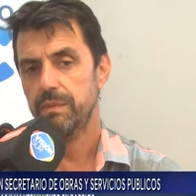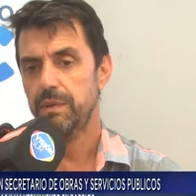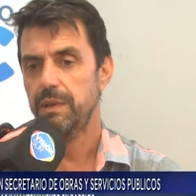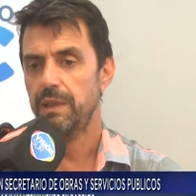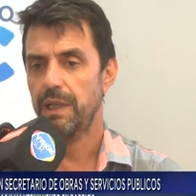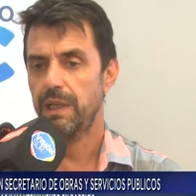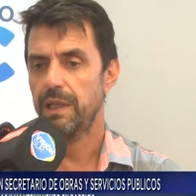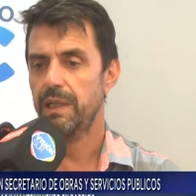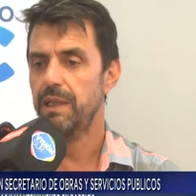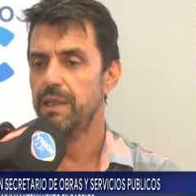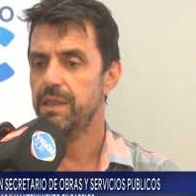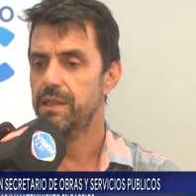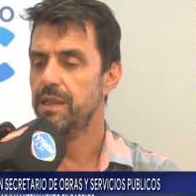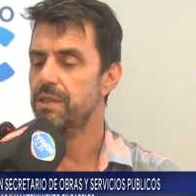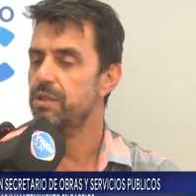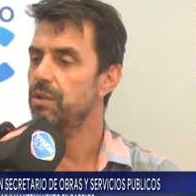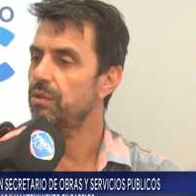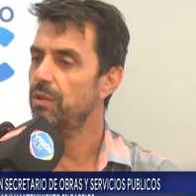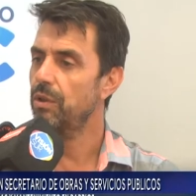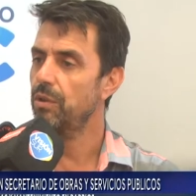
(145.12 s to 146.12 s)
la
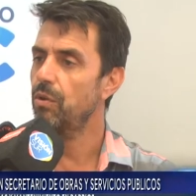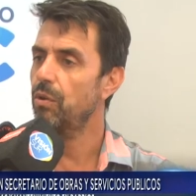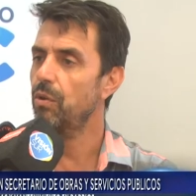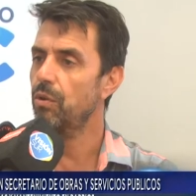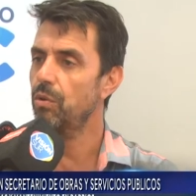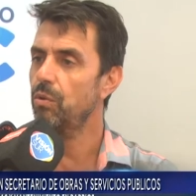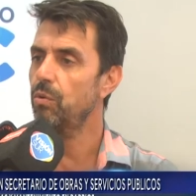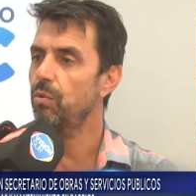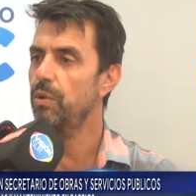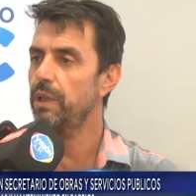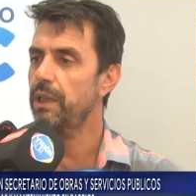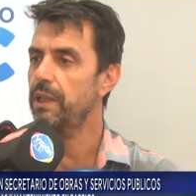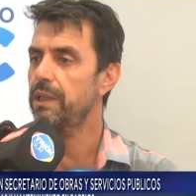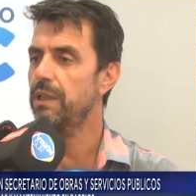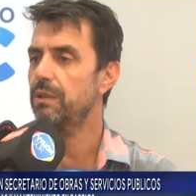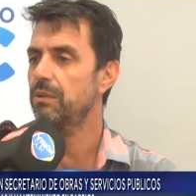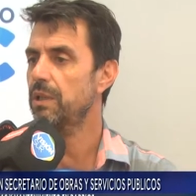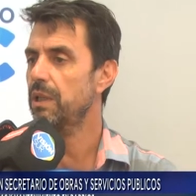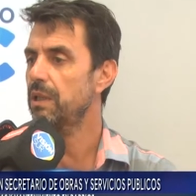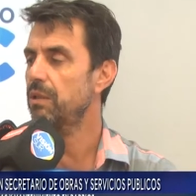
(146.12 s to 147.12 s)
realización del cordón
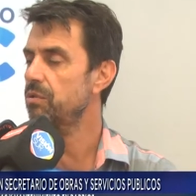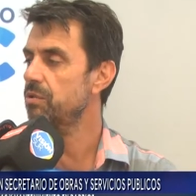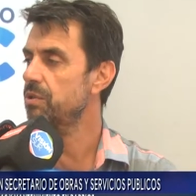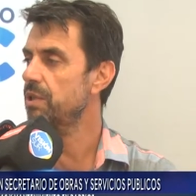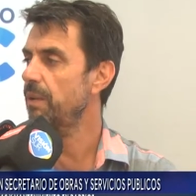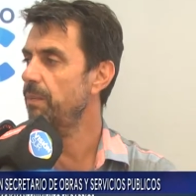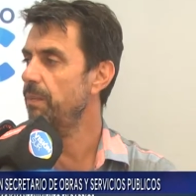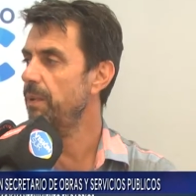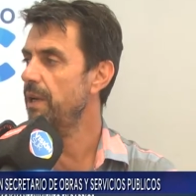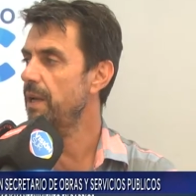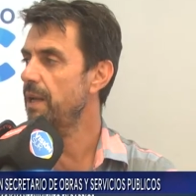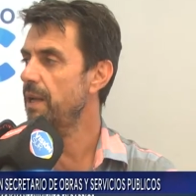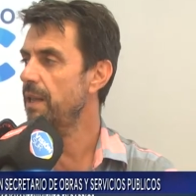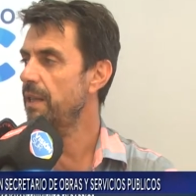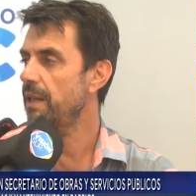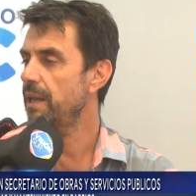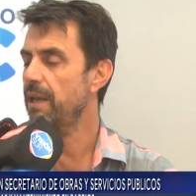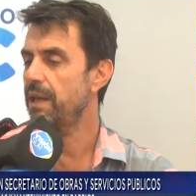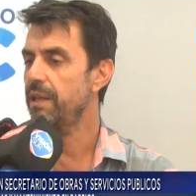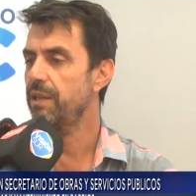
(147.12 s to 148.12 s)
cuneta, otra cosa
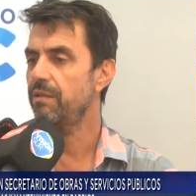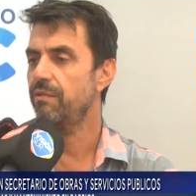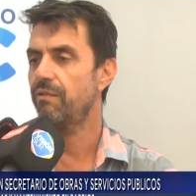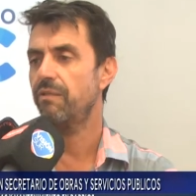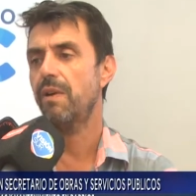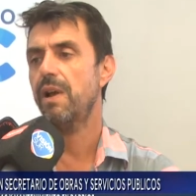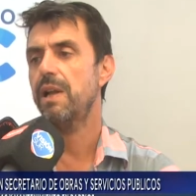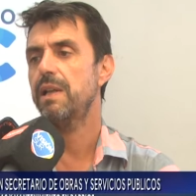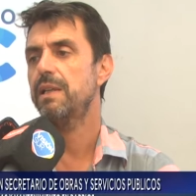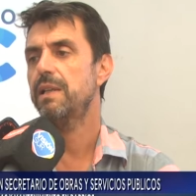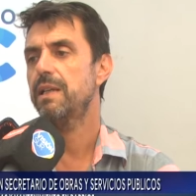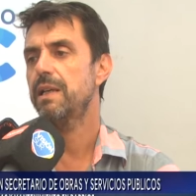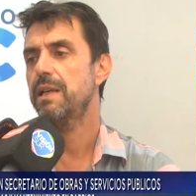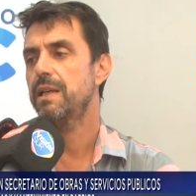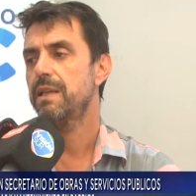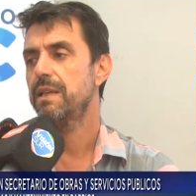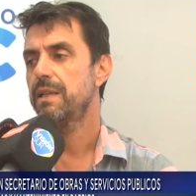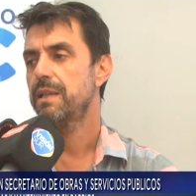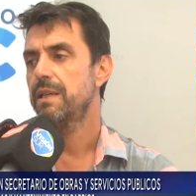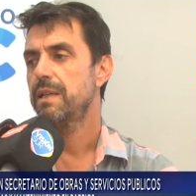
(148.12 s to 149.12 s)
esperada, y
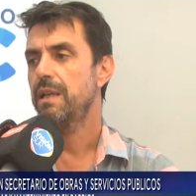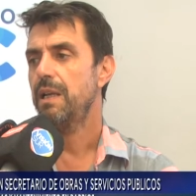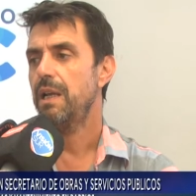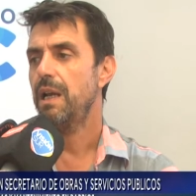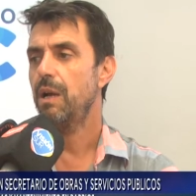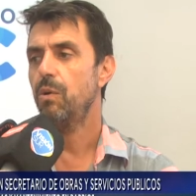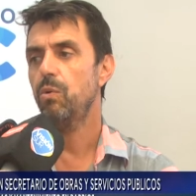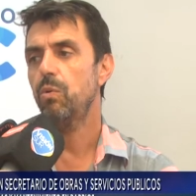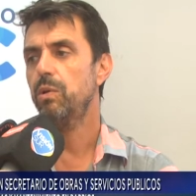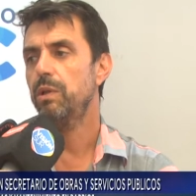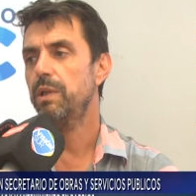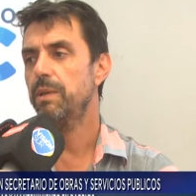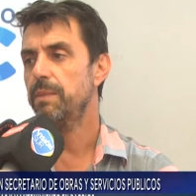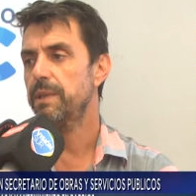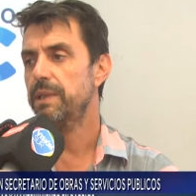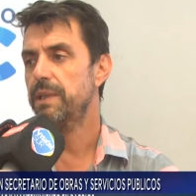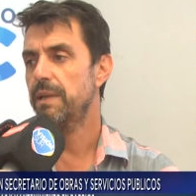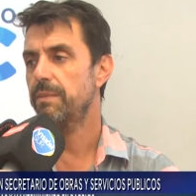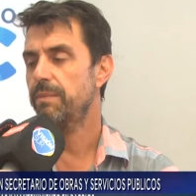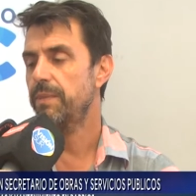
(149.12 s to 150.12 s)
falta la última
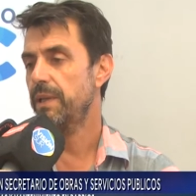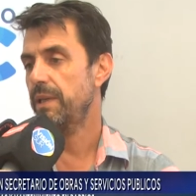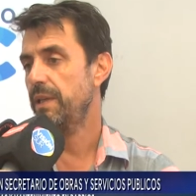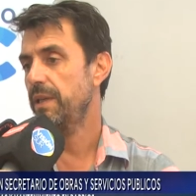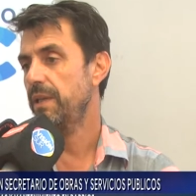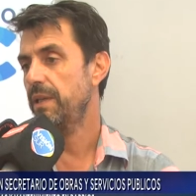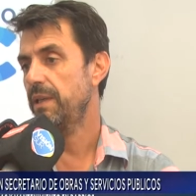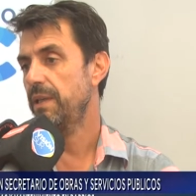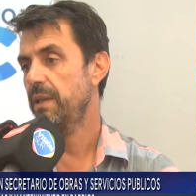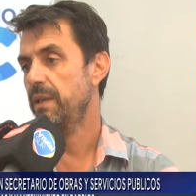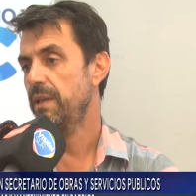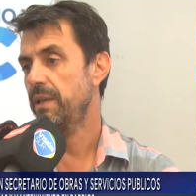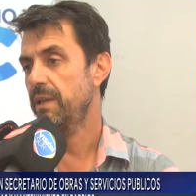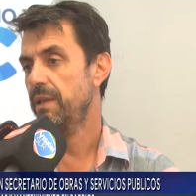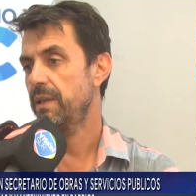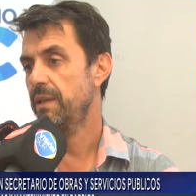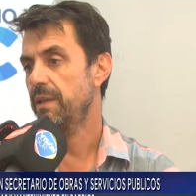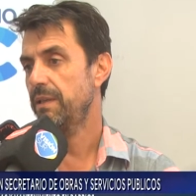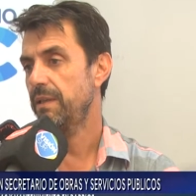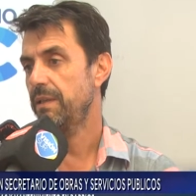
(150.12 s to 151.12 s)
etapa de
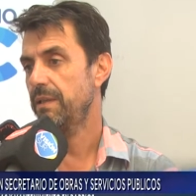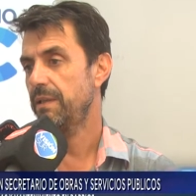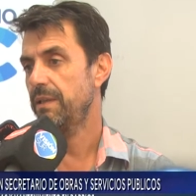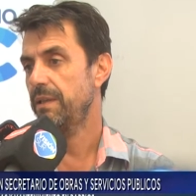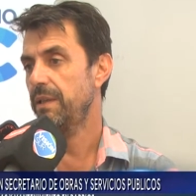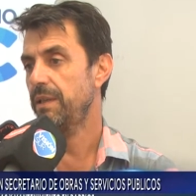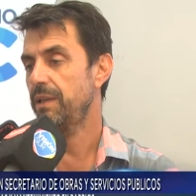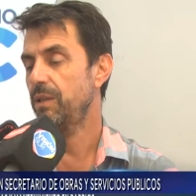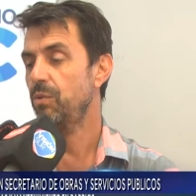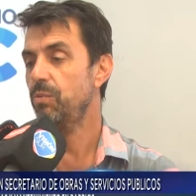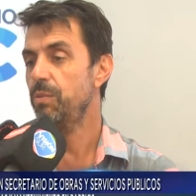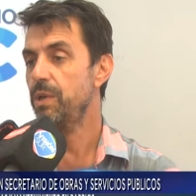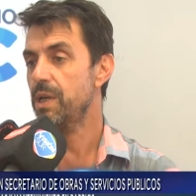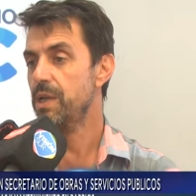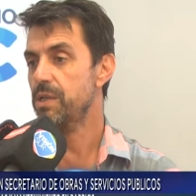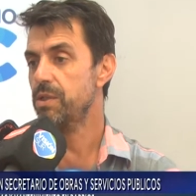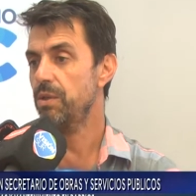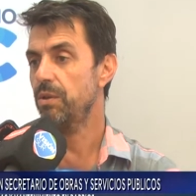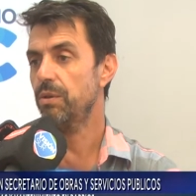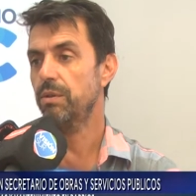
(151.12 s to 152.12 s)

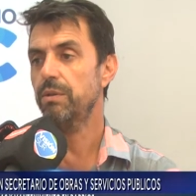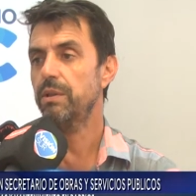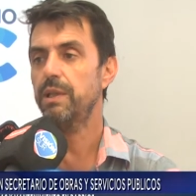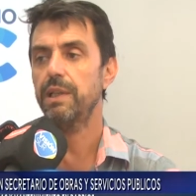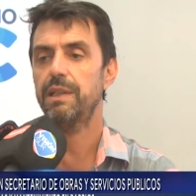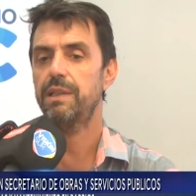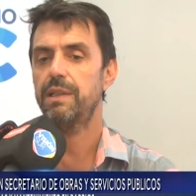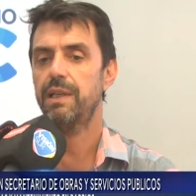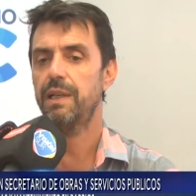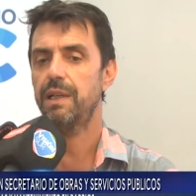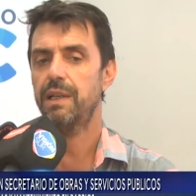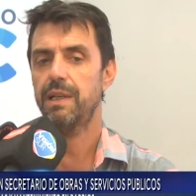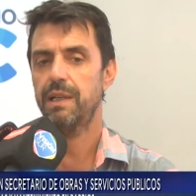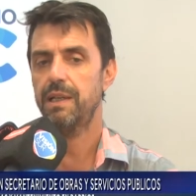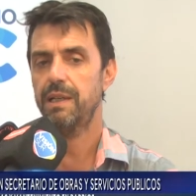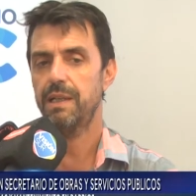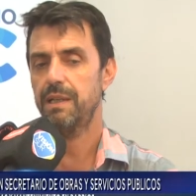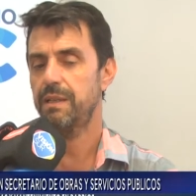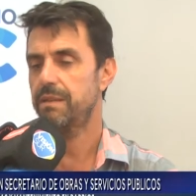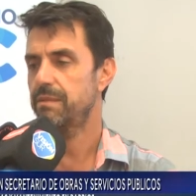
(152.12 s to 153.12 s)
iluminación que
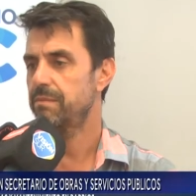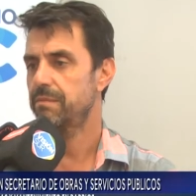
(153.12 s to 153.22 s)
estará